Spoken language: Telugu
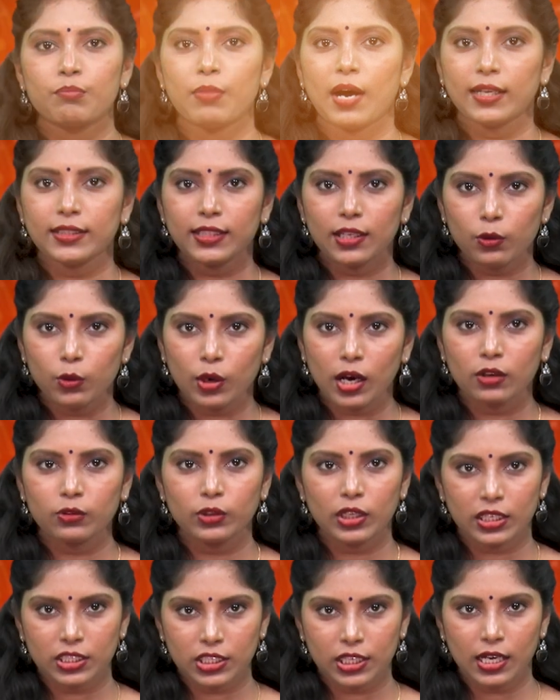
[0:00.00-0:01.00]
పాత రుణాలు
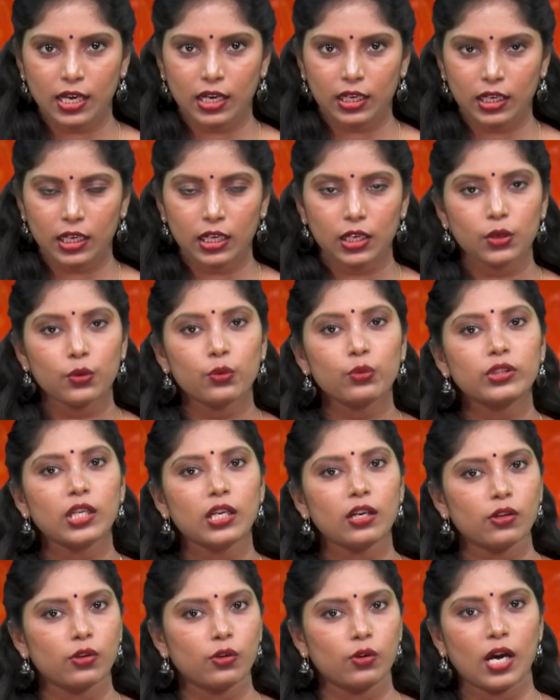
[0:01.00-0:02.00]
తీర్చడానికి
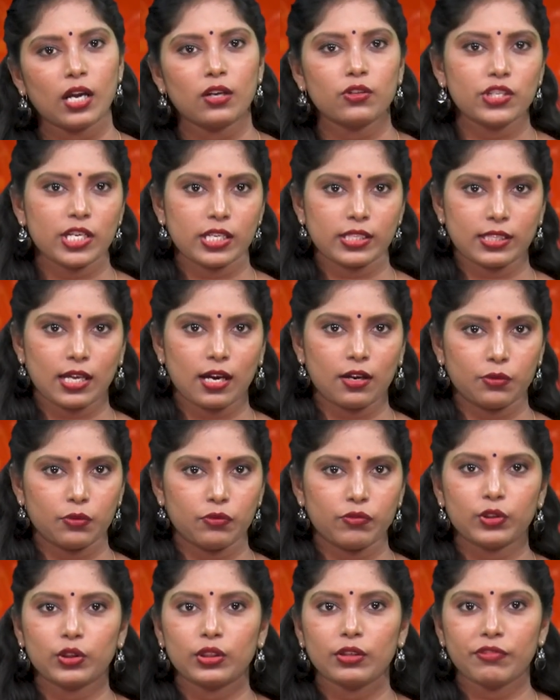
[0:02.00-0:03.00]
నూతన రుణాలు చేస్తారు
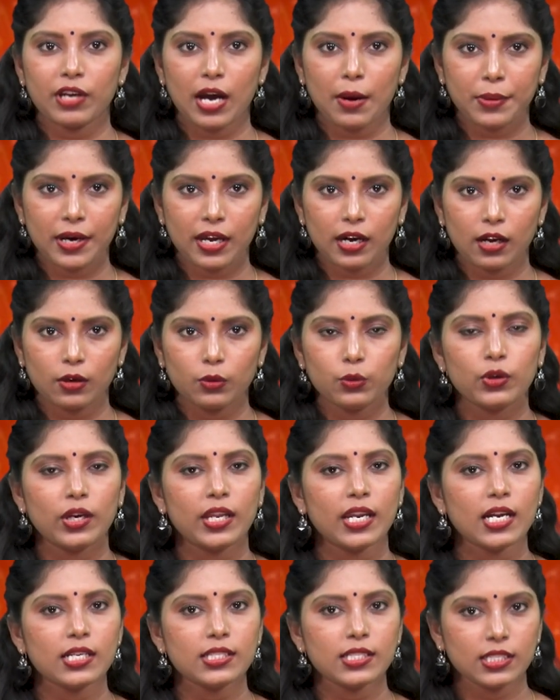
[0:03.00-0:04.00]
వృత్తి వ్యాపారాలు
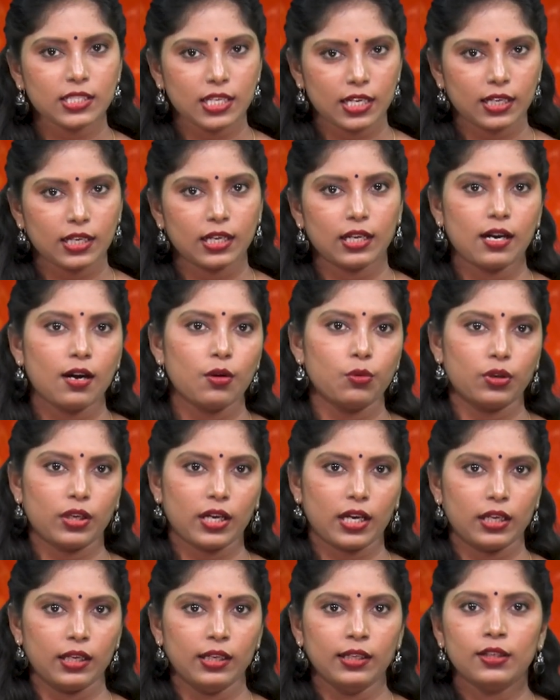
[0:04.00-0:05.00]
నిరాశజనకంగా
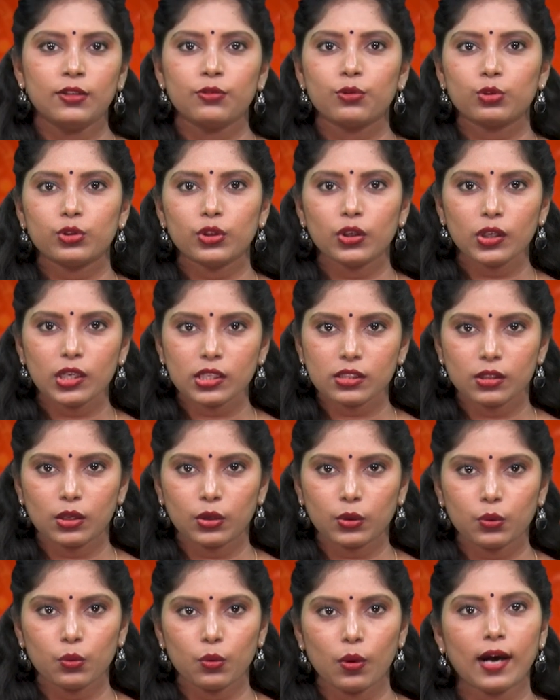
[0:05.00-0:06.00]
ఉంటాయి
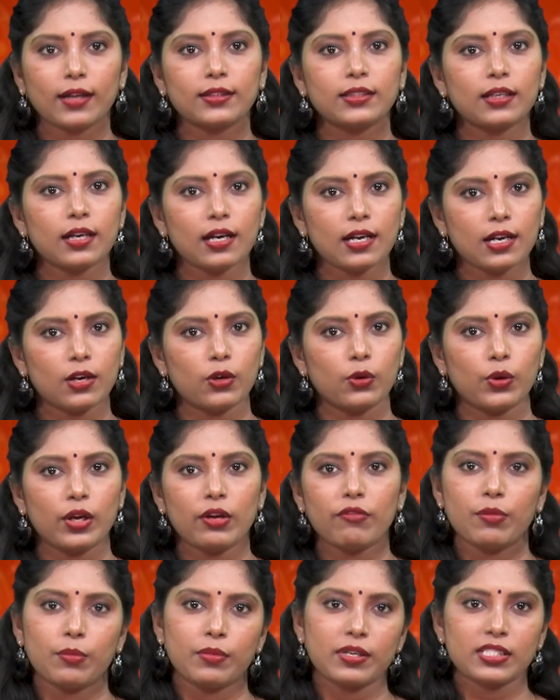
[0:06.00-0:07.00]
ఉద్యోగస్తులకు అధికారుల నుండి
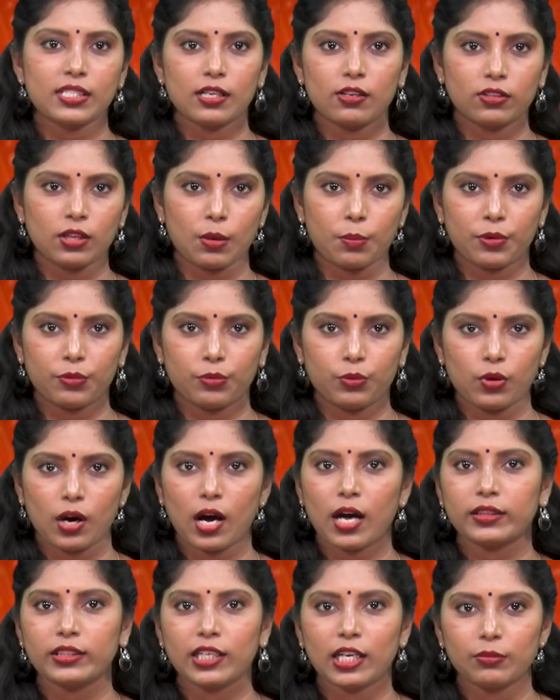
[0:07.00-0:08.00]
విమర్శలు తప్పు
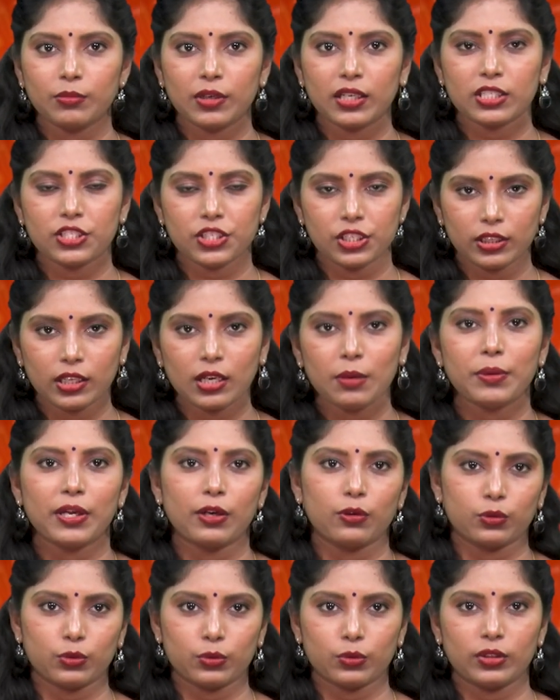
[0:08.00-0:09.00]
ఆధ్యాత్మిక చింతన
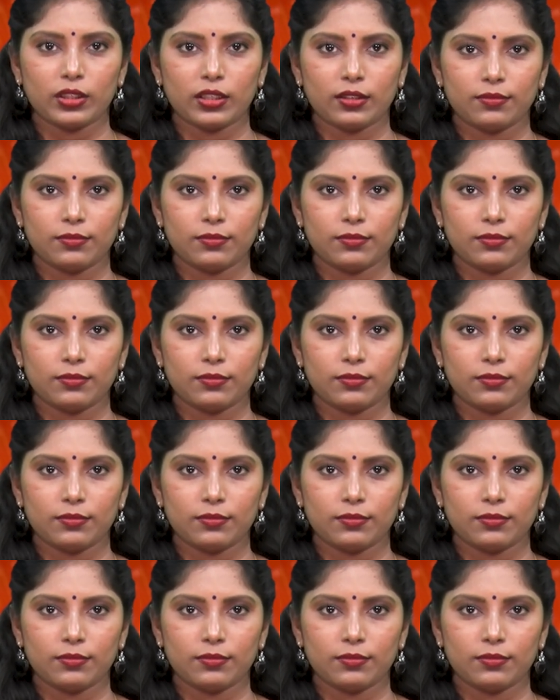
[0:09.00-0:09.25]
పెరుగుతుంది